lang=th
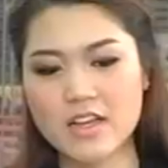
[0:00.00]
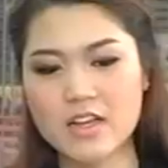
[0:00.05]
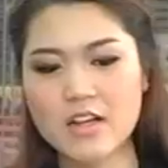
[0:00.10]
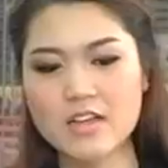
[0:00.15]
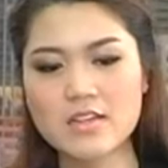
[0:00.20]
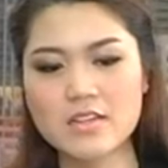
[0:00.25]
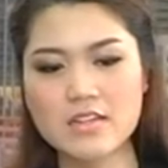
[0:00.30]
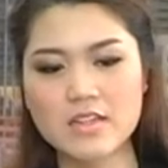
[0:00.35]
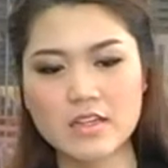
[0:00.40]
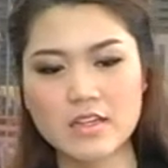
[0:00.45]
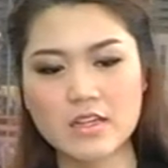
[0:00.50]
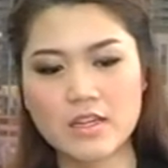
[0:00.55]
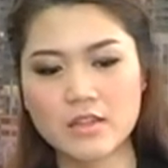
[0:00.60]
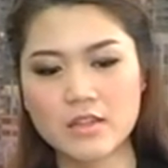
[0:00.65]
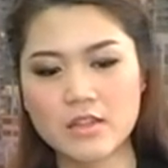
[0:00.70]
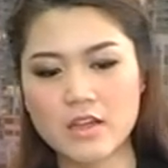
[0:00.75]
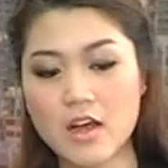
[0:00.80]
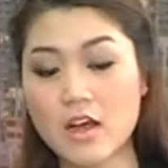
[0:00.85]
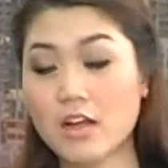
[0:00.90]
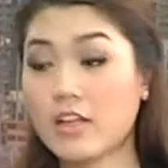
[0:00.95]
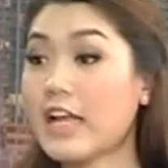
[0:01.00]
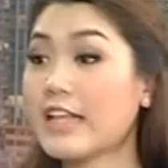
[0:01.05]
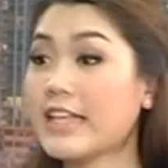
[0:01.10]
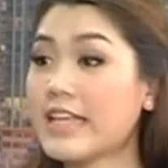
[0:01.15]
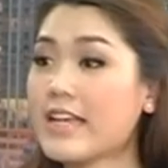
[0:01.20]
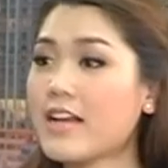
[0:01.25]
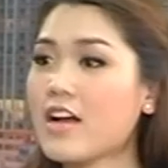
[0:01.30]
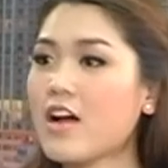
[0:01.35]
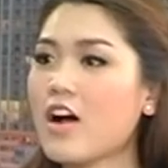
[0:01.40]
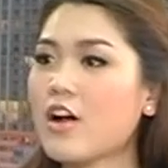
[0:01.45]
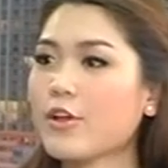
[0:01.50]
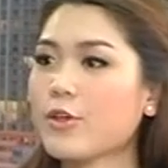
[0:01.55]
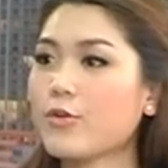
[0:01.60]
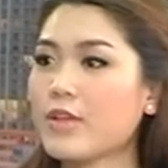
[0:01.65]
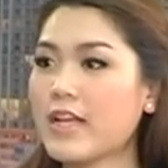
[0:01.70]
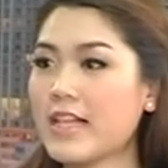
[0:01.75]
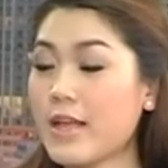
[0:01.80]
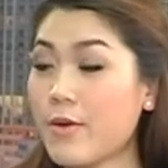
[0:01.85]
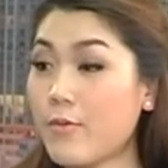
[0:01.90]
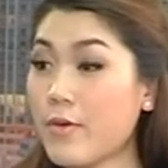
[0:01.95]
ก็คือออันนี้ก็อ
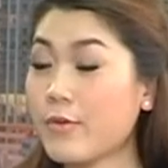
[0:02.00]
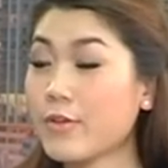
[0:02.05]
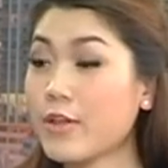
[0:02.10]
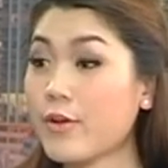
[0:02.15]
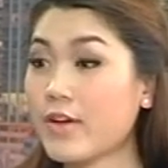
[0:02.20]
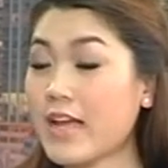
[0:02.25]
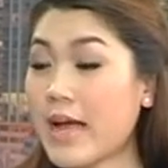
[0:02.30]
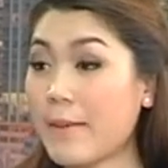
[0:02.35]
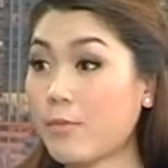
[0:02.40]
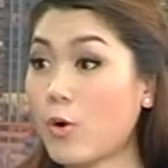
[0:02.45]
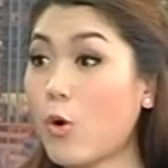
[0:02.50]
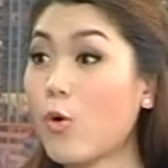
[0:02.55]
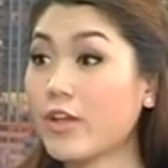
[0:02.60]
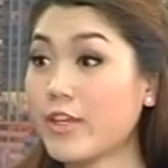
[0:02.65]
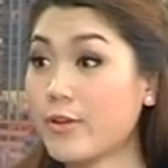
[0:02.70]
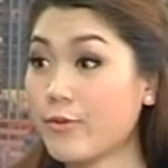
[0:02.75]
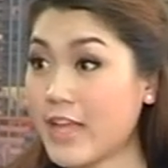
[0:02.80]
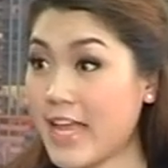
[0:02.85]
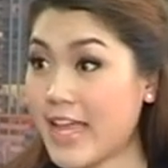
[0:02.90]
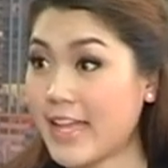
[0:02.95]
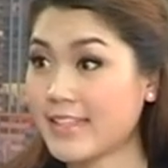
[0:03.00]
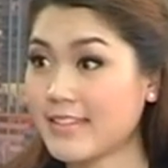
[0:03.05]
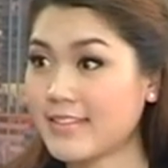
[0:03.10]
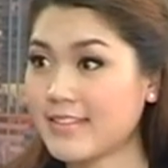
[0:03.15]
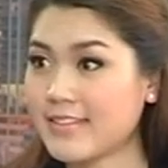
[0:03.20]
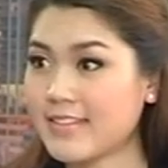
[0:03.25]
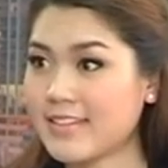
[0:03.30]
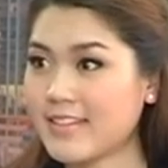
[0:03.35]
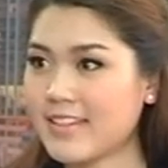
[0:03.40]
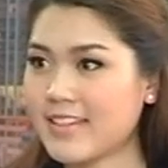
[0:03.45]
ยู่ในเลเวลเดียวกับโคคิวอ่า